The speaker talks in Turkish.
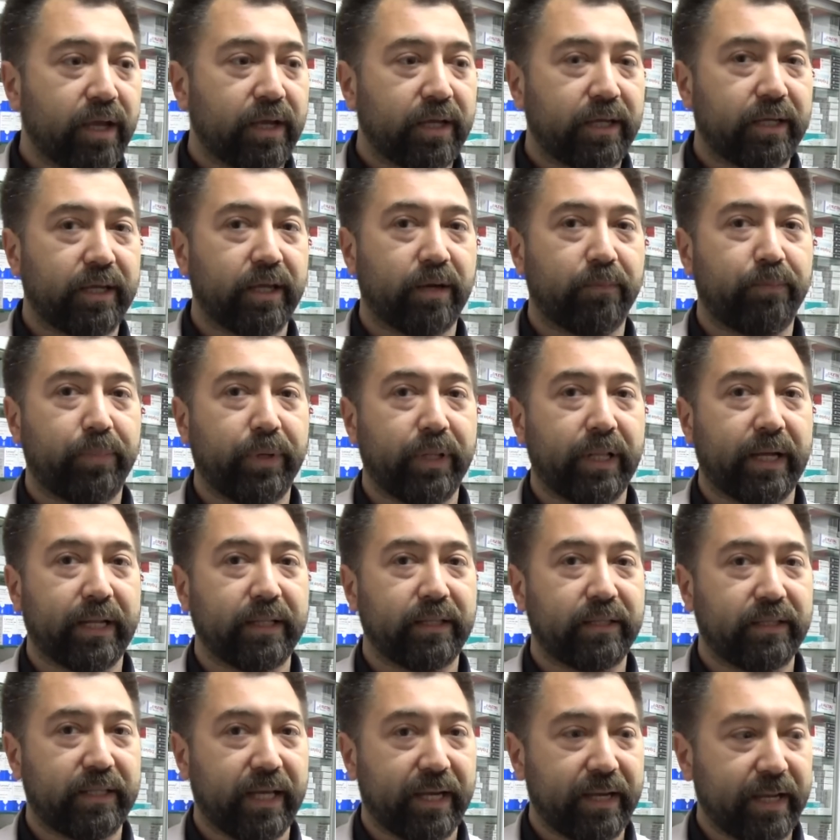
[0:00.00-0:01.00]

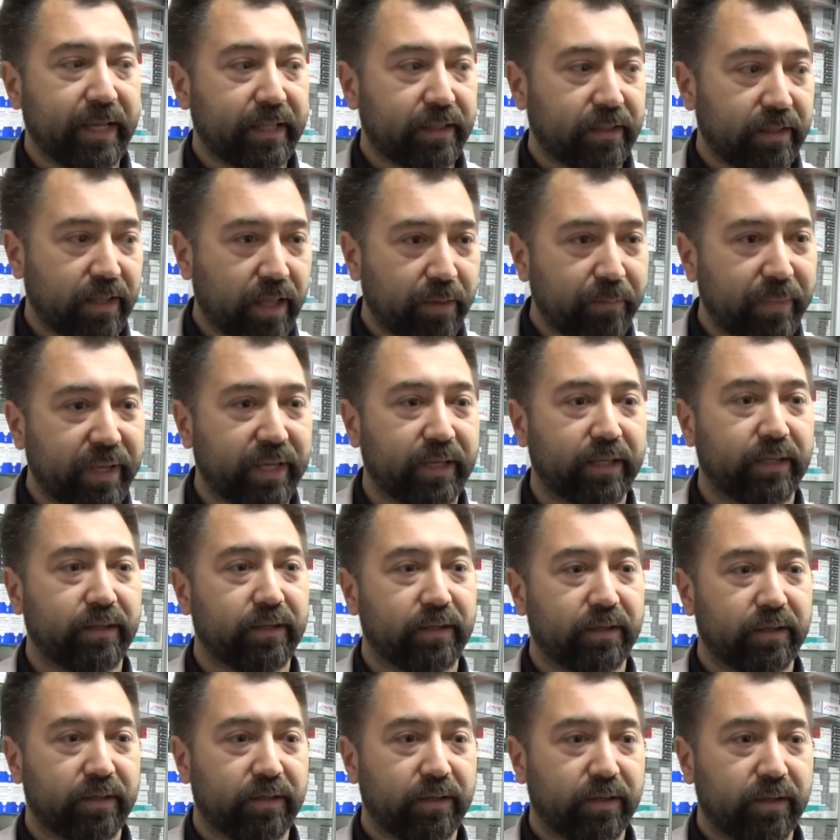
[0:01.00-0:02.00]
Yapılan
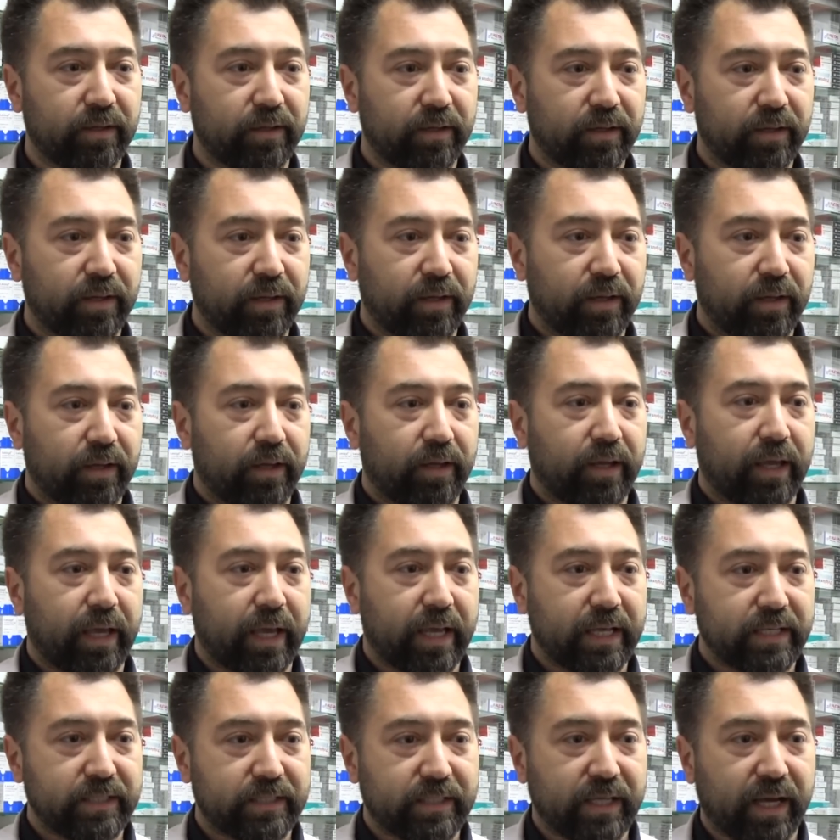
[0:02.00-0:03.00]
denetlemenin
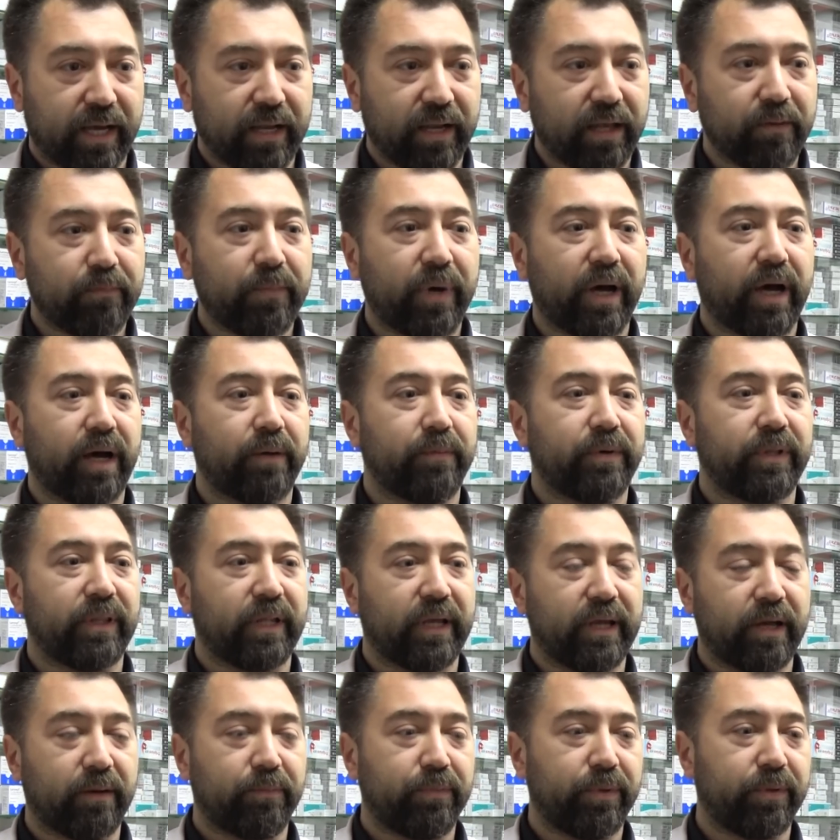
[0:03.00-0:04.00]
eczane
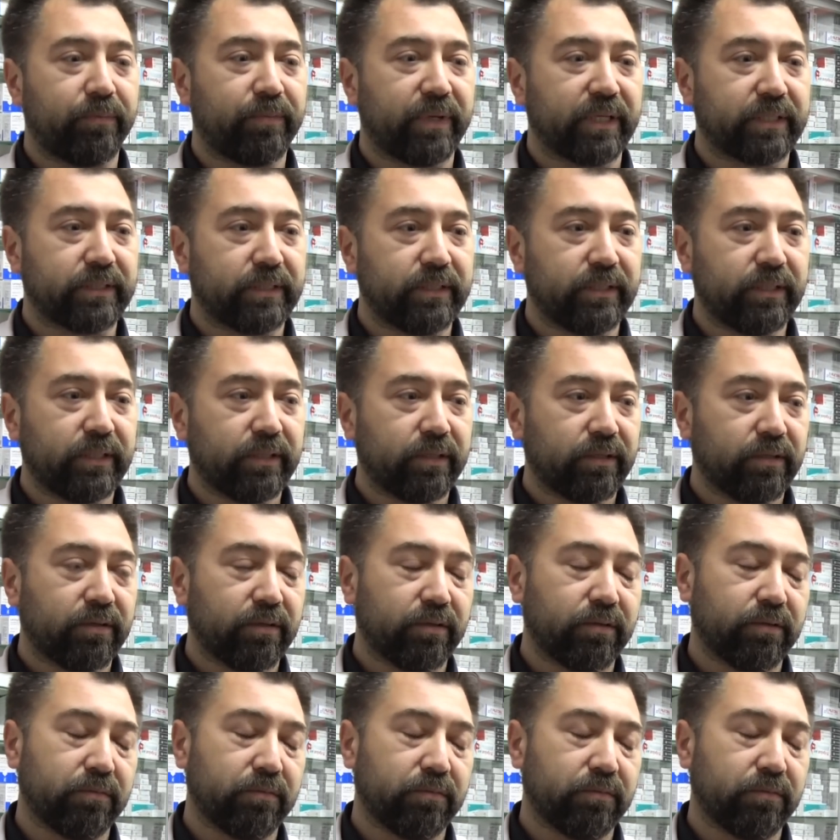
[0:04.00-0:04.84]
babında yapılmasını